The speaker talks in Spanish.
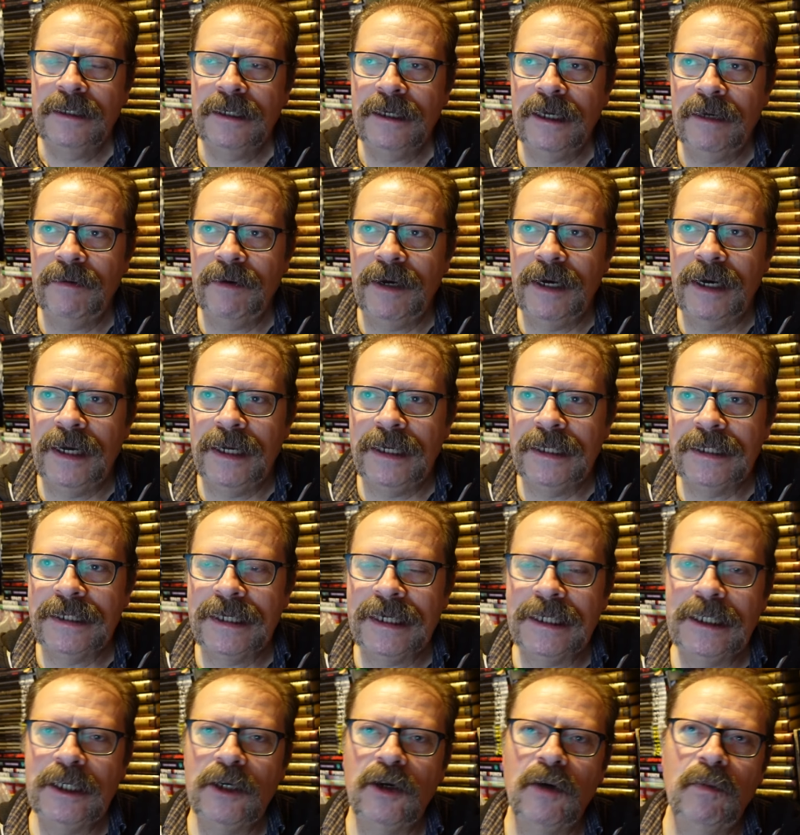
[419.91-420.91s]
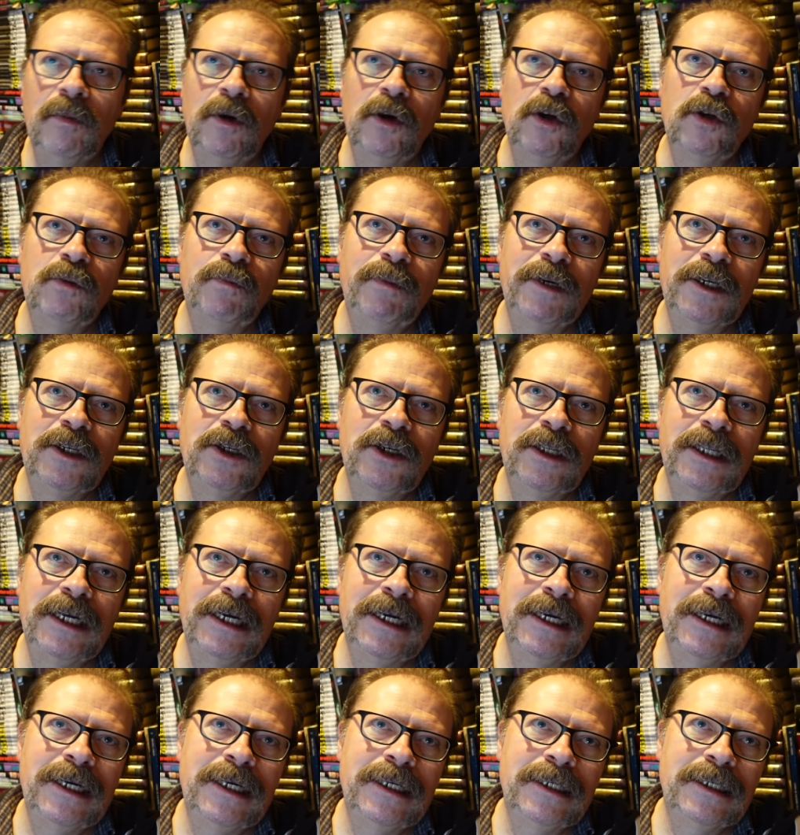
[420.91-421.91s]
que va, es casi como los
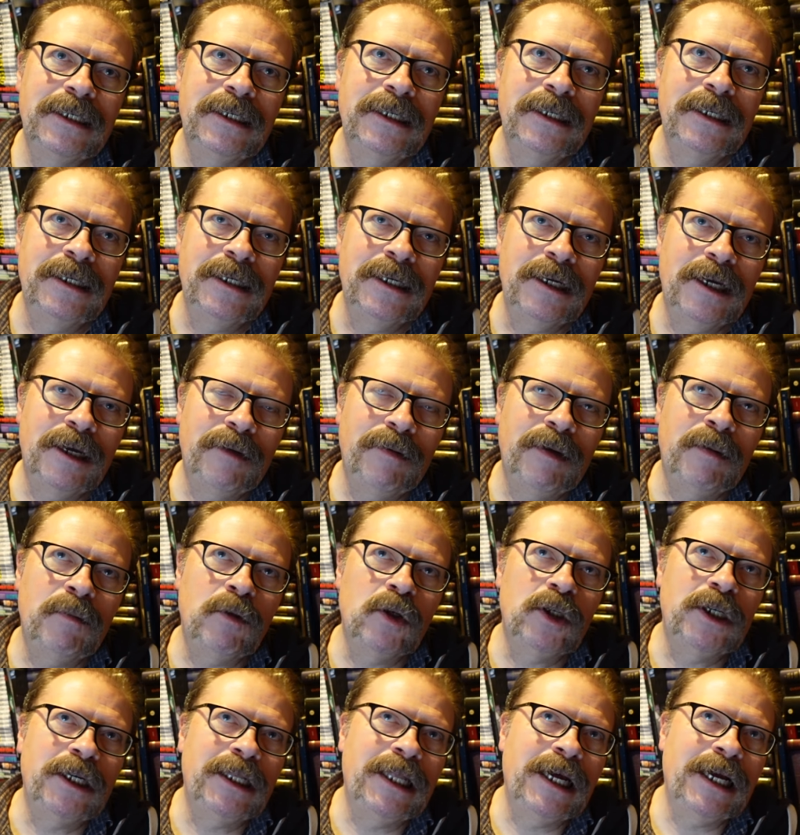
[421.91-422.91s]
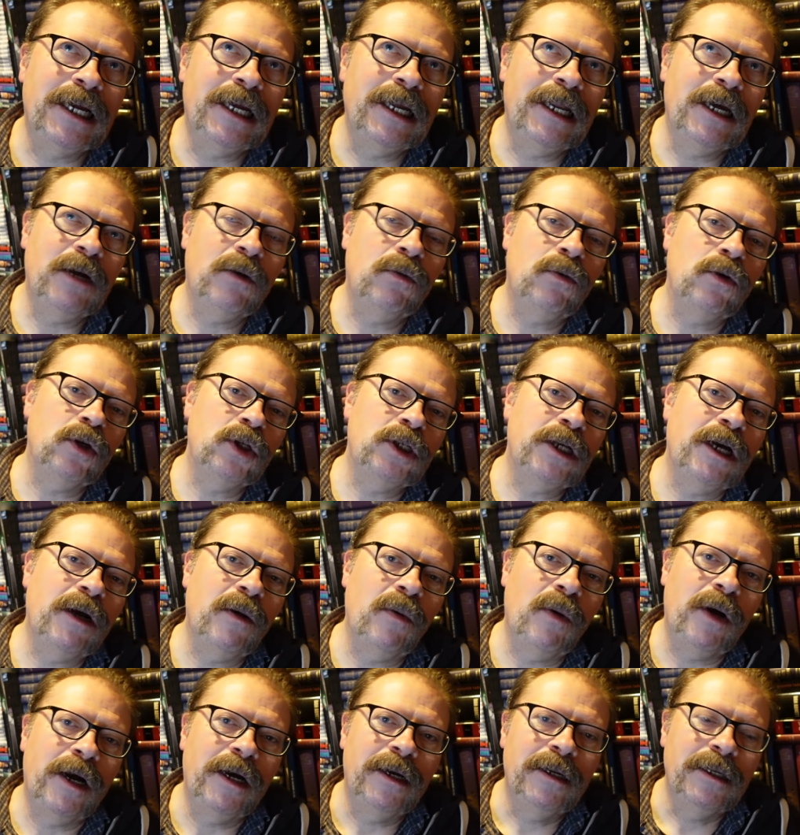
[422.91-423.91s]
personajes que vemos en Akira
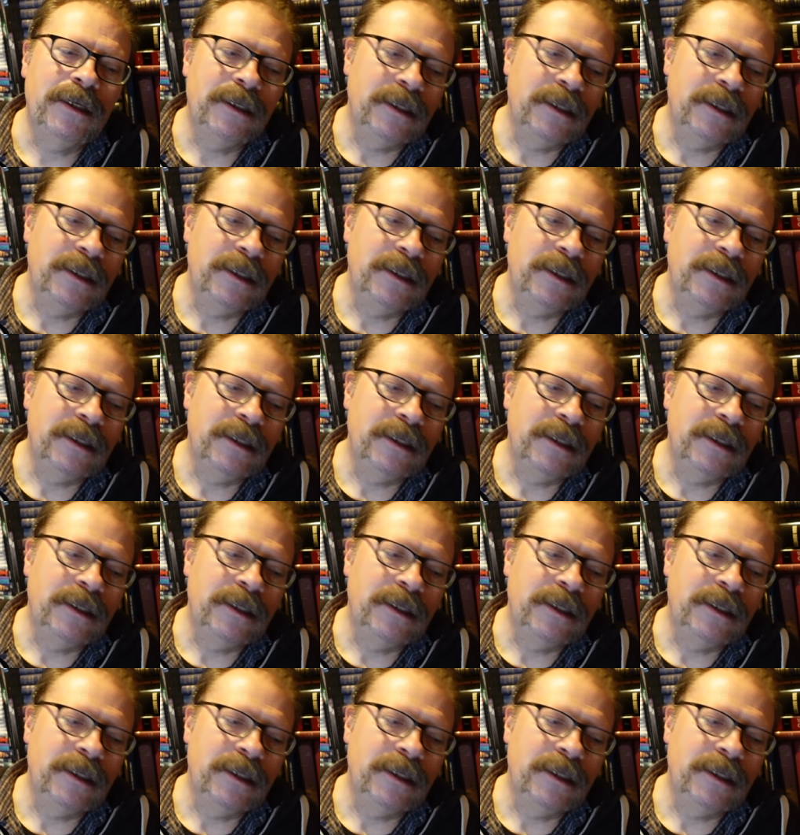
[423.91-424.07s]
Kurosawa